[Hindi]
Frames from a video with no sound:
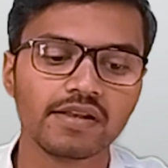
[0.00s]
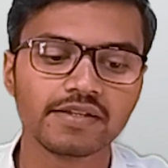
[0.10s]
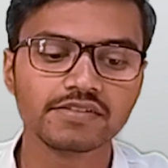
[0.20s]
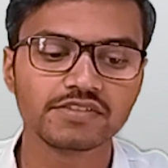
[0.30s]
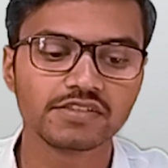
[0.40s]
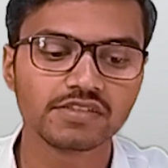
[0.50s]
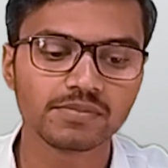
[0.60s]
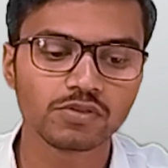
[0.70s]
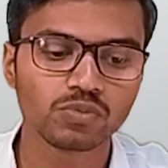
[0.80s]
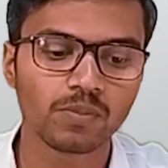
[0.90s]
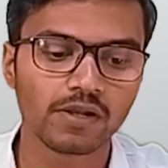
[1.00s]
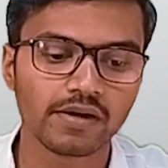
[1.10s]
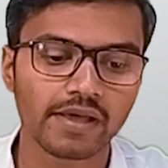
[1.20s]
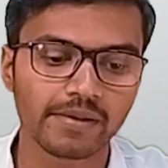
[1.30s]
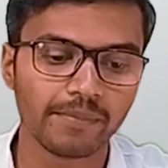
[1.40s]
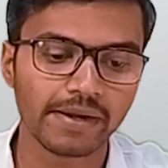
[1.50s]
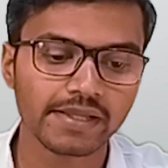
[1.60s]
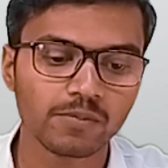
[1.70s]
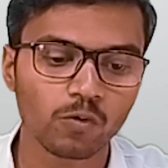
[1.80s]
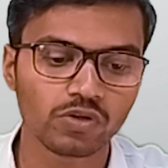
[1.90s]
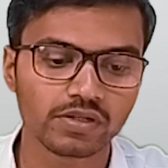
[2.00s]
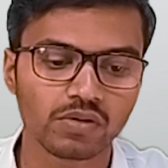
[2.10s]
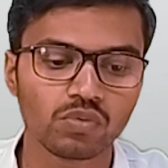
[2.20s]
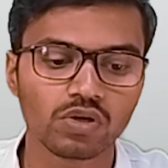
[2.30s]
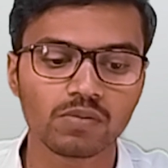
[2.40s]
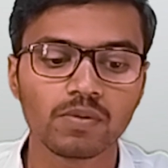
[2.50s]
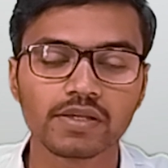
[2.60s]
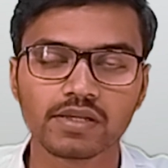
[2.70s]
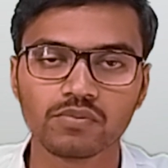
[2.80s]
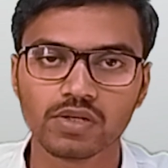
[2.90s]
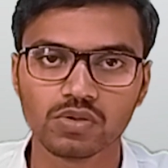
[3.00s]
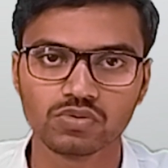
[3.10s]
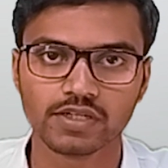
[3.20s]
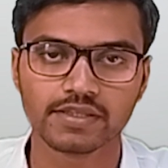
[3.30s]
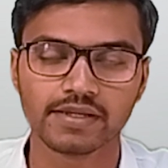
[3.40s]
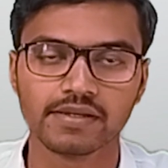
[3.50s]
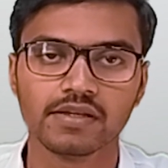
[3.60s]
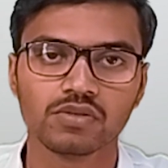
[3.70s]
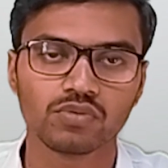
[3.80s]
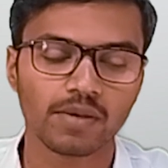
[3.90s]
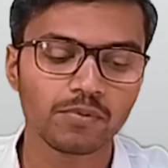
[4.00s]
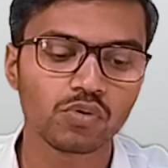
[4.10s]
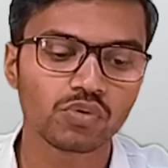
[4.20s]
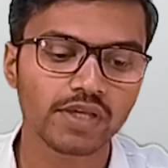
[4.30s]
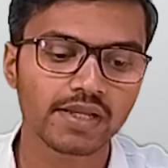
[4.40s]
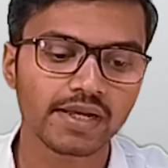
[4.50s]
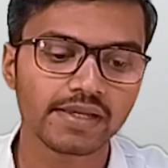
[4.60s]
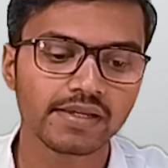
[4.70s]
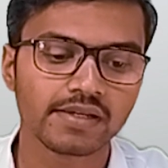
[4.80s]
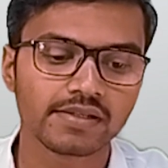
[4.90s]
लेकिन चेजिंग में जो पलड़ा है बैटिंग बॉलिंग का वो लगभग इक्वली हो जाता है तो यहाँ पर हो क्या रहा है